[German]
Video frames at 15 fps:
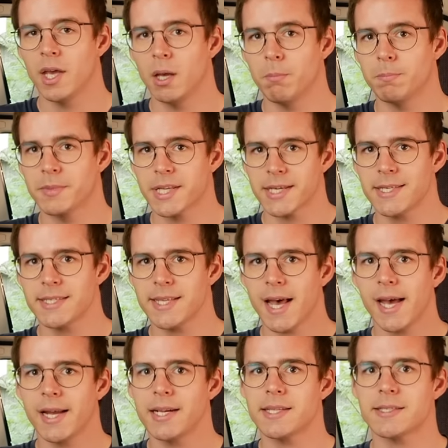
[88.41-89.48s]
Im dritten
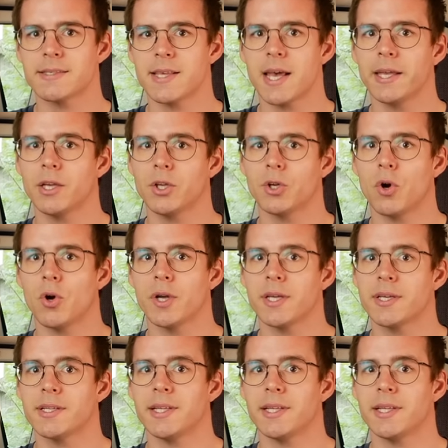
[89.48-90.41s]
Teil zeige ich euch